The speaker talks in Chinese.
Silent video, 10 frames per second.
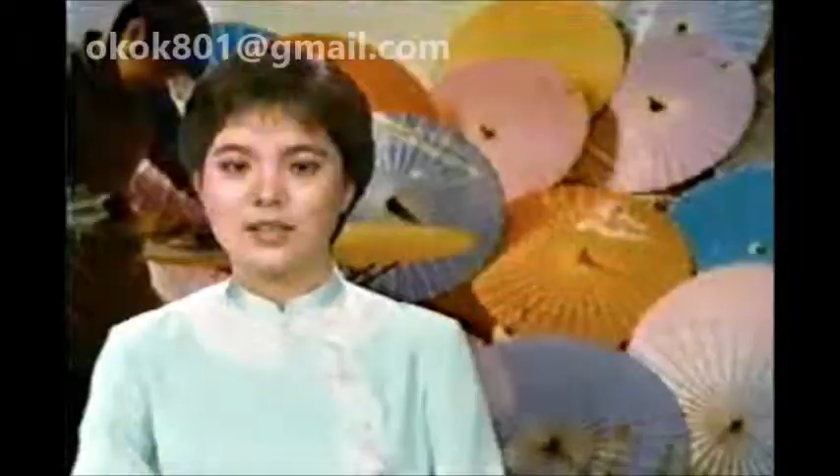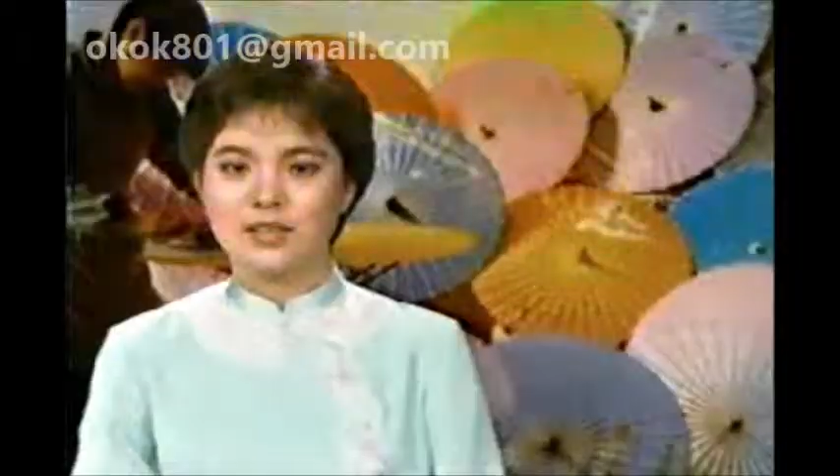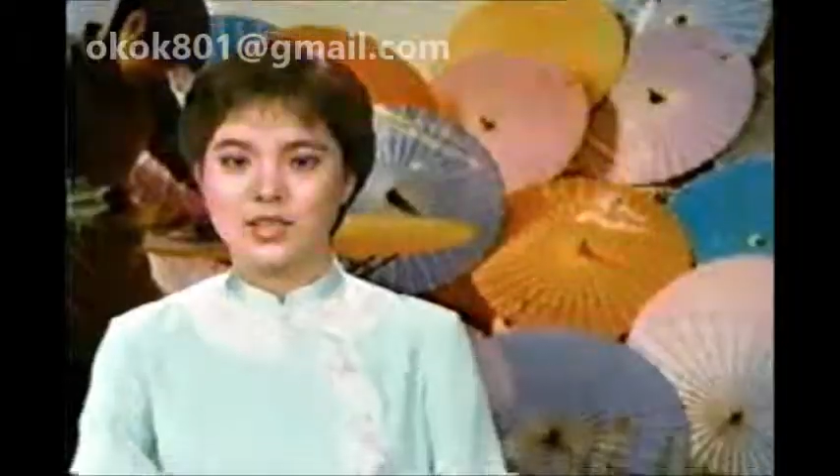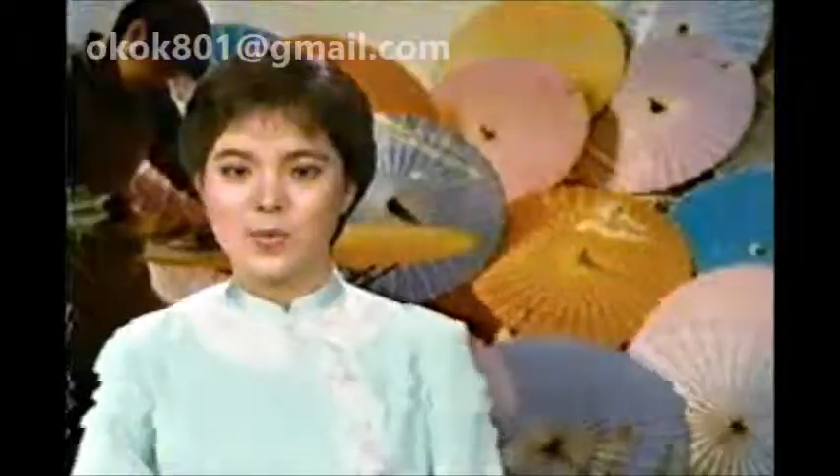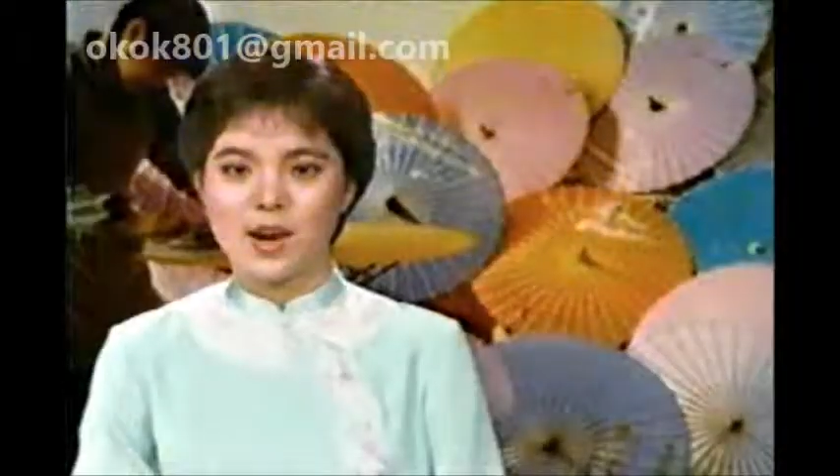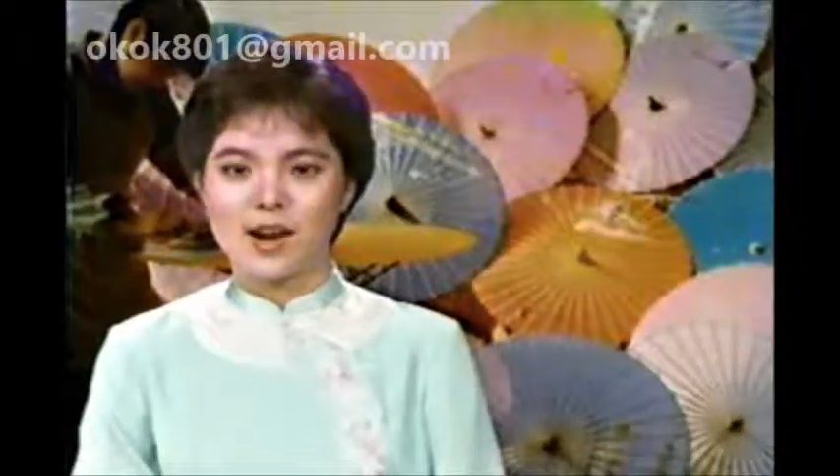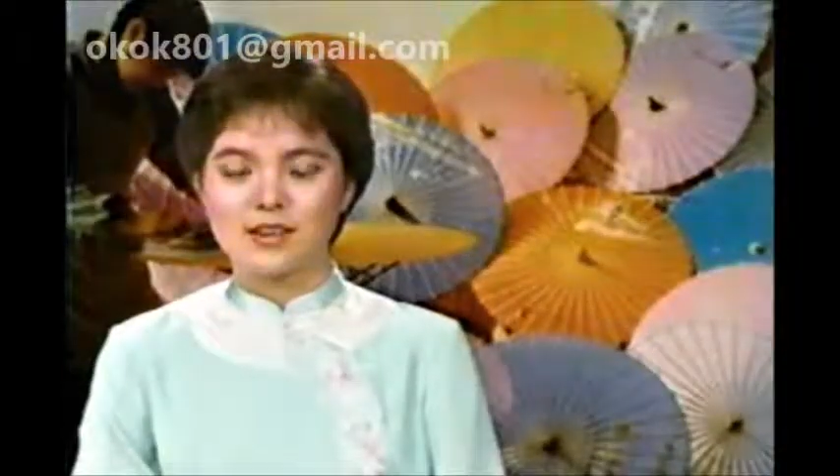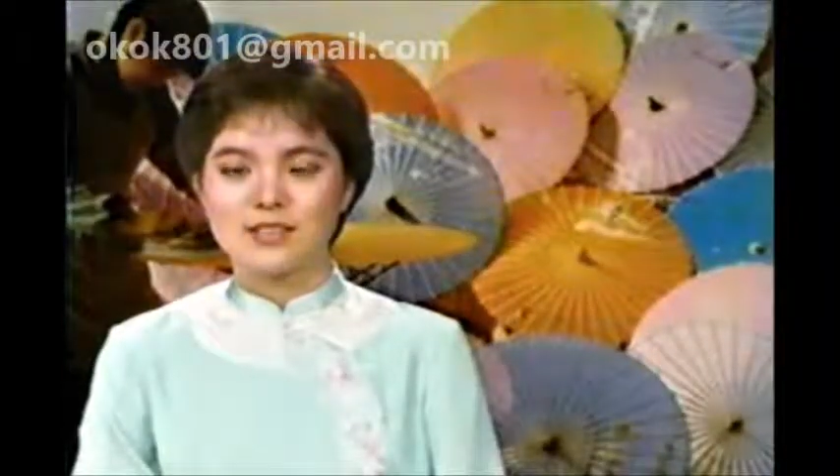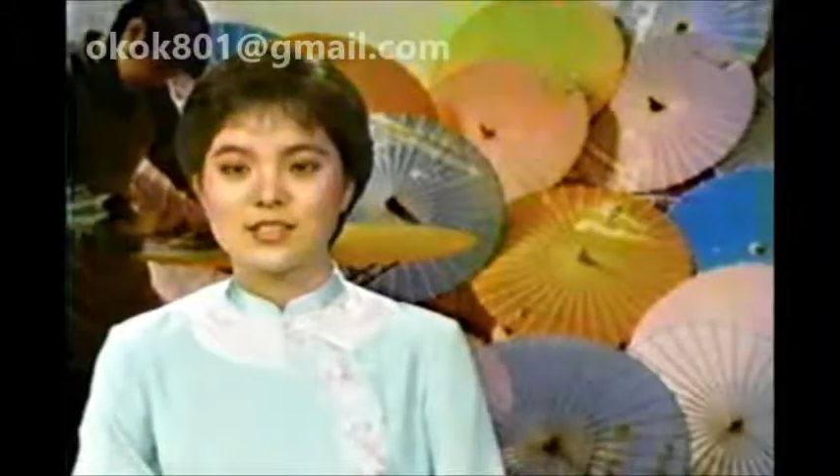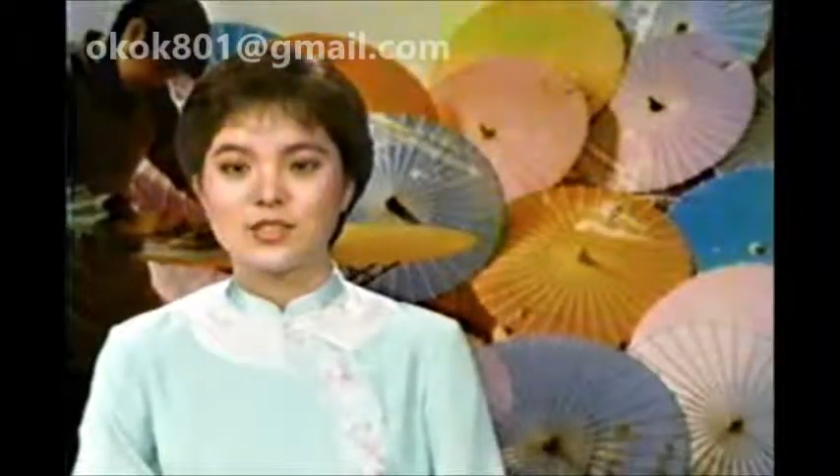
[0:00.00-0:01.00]
以
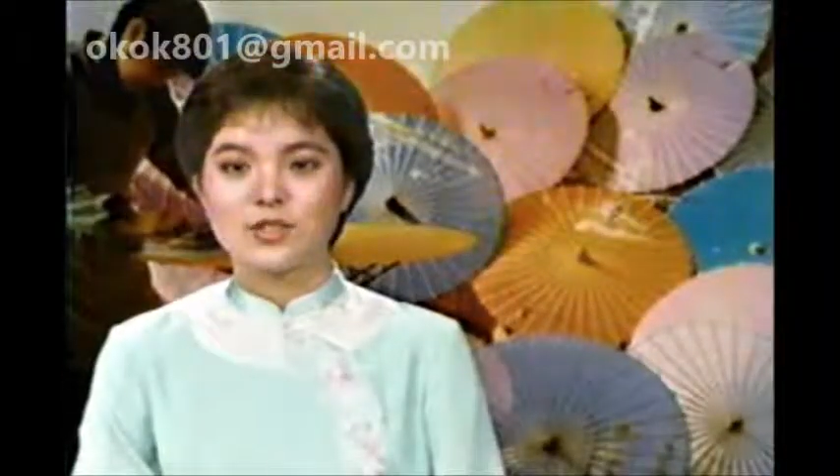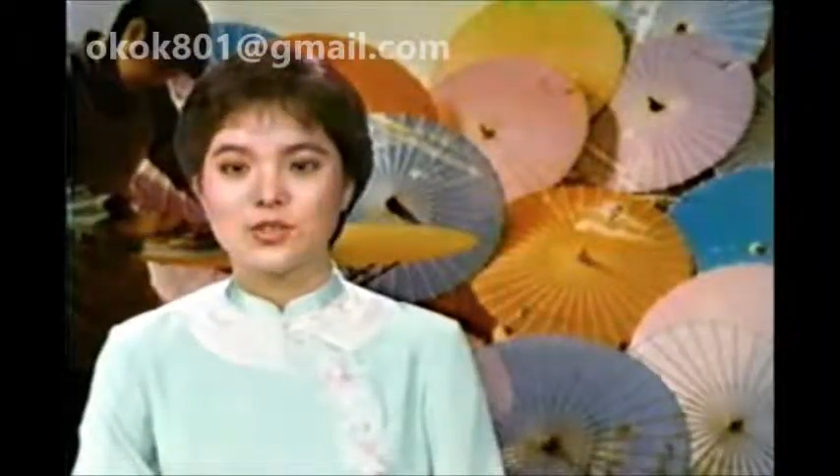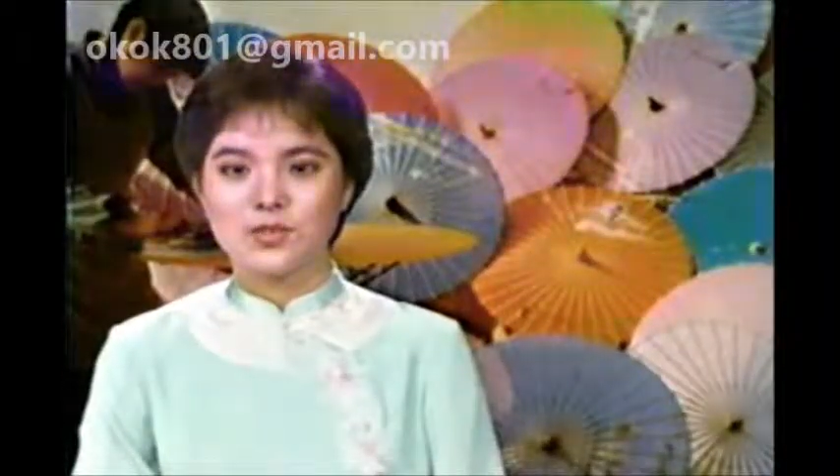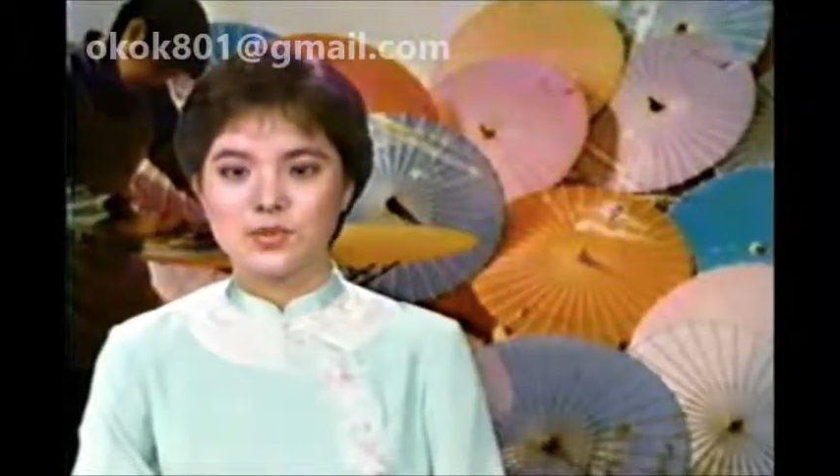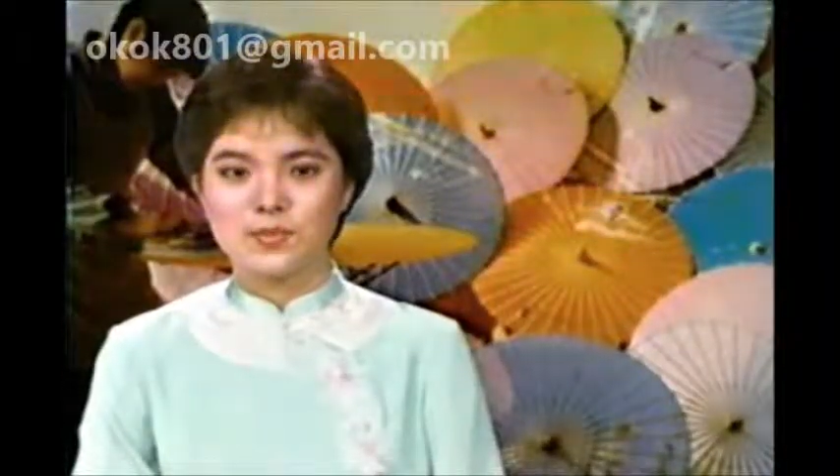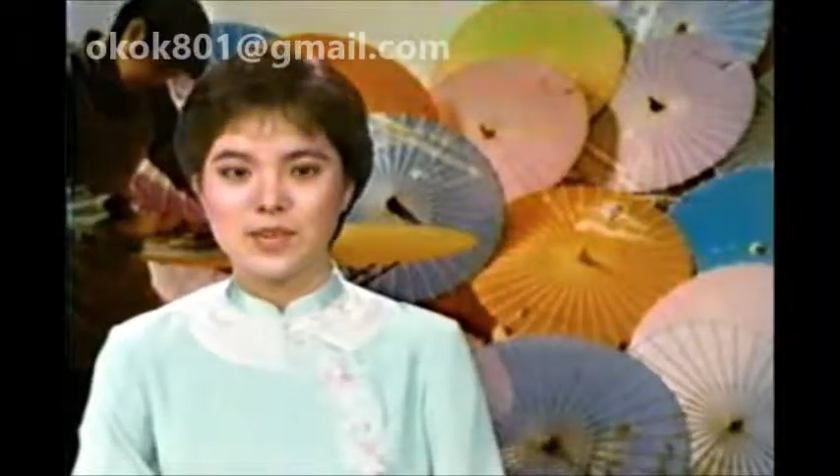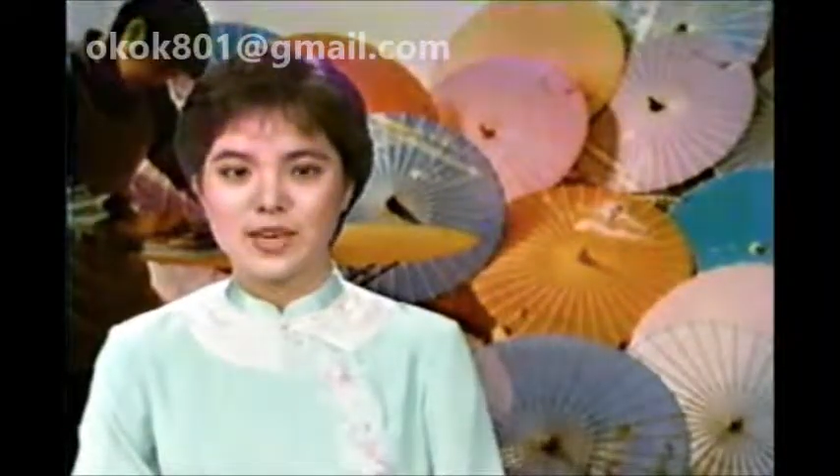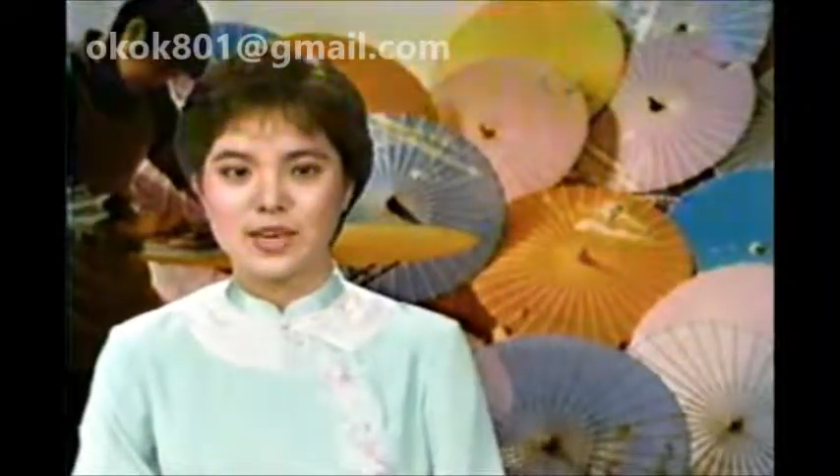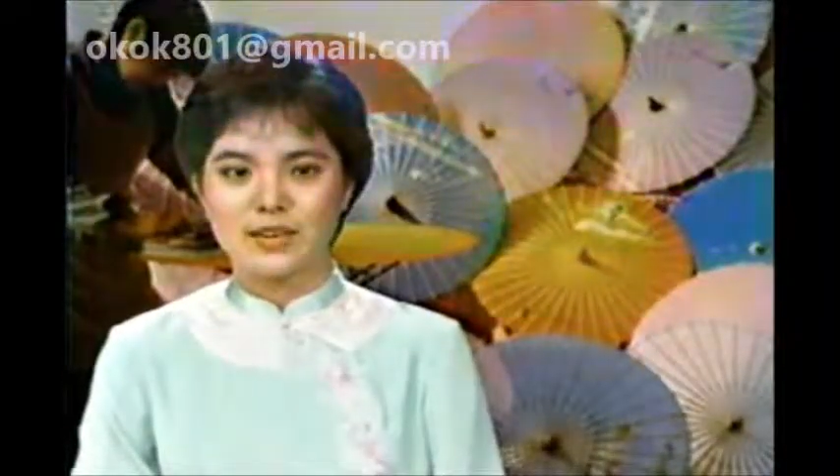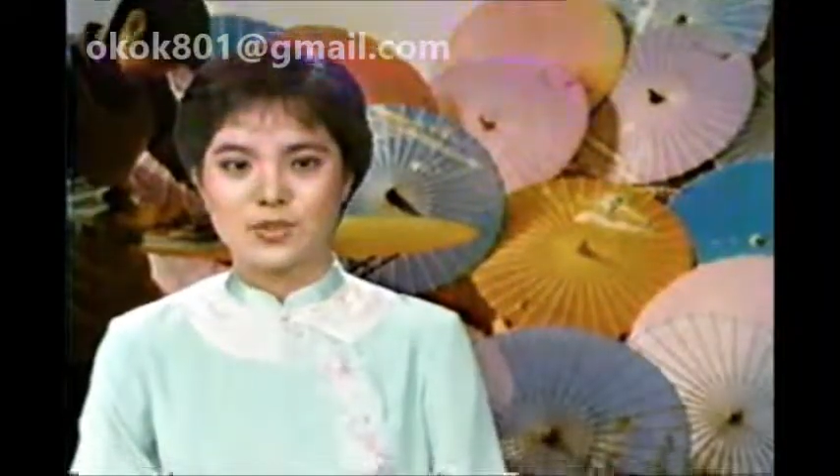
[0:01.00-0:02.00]
往是用竹篾